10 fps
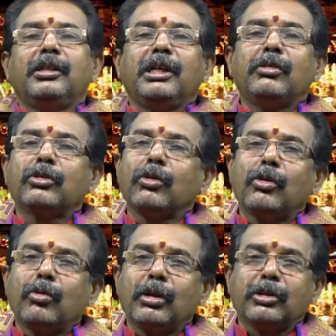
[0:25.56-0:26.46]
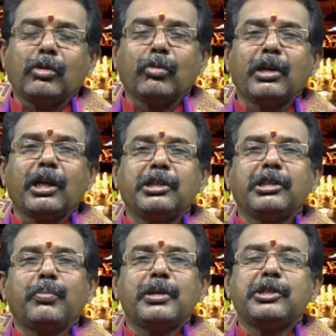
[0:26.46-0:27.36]
దేవతల్లో కూడా తను
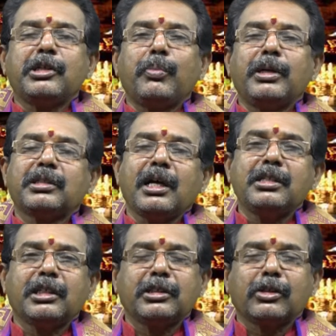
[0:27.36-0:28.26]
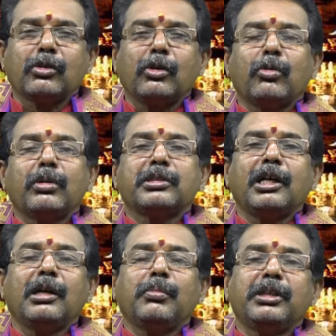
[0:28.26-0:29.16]
ఉన్నానని చెప్పేసి చెప్పాడు సాయి సచరితలో కూడా
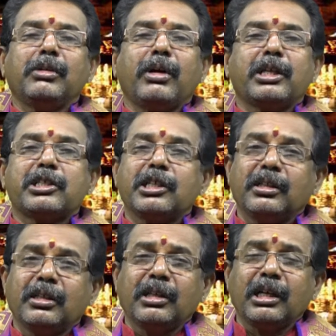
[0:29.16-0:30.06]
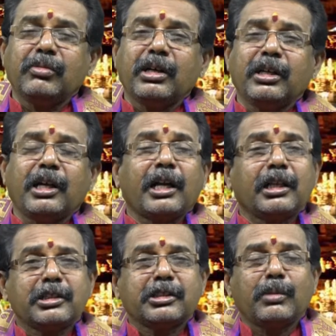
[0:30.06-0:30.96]
చాలామంది వారి ఇష్ట దైవాన్ని
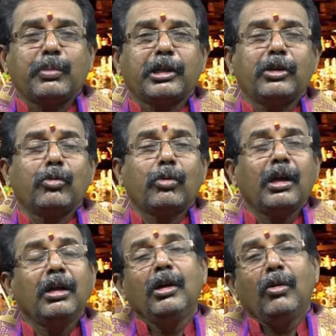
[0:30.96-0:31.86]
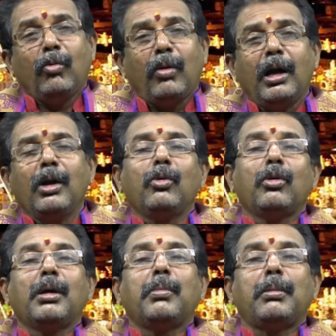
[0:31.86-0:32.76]
ఆరాధిస్తున్నప్పటికీ కూడా
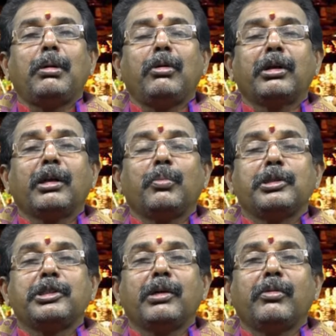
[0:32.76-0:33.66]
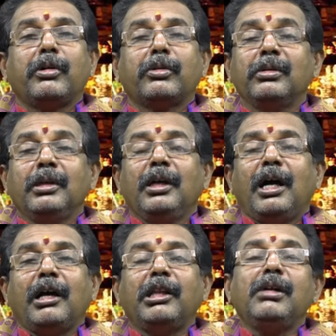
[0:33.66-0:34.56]
వాళ్ళలోనే బాబావారు కనిపించేవారు
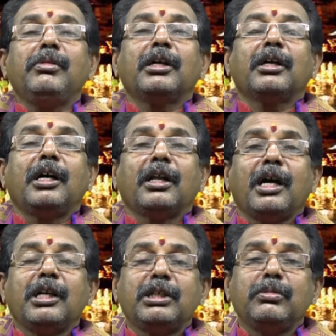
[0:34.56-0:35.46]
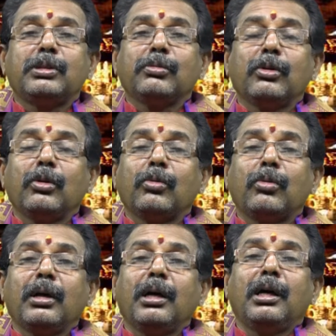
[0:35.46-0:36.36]
అదేవిధంగా నా జీవితం జీవితంలో
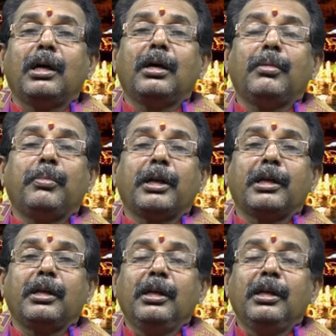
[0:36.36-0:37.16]
కూడా మరి